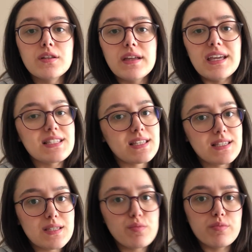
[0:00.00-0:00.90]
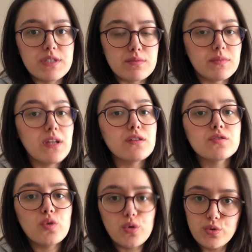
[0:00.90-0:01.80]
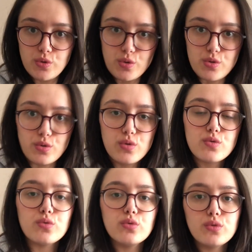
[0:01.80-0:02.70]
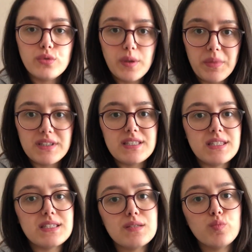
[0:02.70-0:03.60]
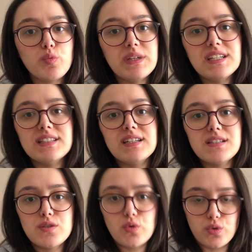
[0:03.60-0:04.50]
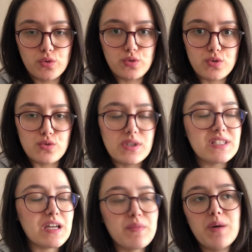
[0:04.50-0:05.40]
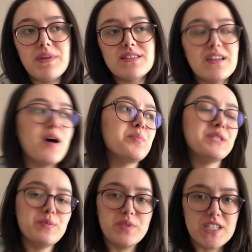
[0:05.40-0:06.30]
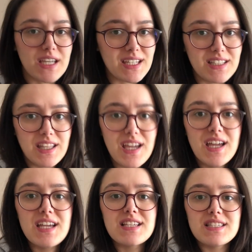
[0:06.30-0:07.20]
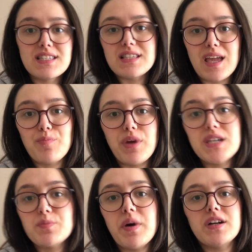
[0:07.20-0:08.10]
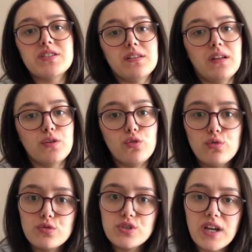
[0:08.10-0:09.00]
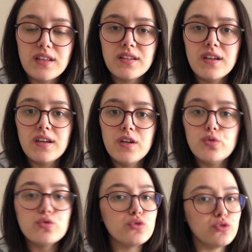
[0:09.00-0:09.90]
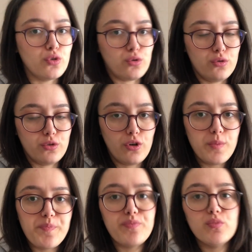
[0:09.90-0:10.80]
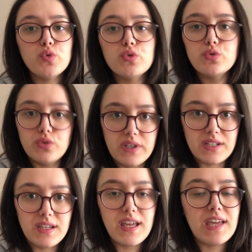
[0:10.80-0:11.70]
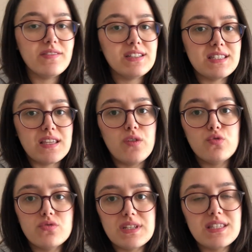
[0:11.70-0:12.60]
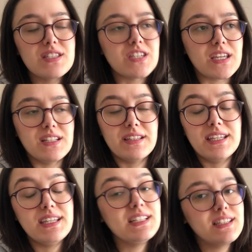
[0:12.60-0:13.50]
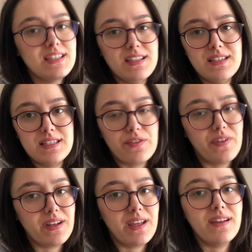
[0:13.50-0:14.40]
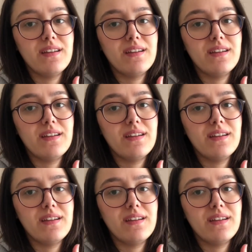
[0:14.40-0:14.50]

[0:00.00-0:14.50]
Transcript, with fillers: eksiksiz bir biçimde dolduruyorsunuz. Uygulamada sizin bu bilgileriniz doğrultusunda tamamen tahmini bir şekilde size 5 parçadan oluşan ürün yolluyor. Bu ürünleri evinize ücretsiz şekilde ilk sefere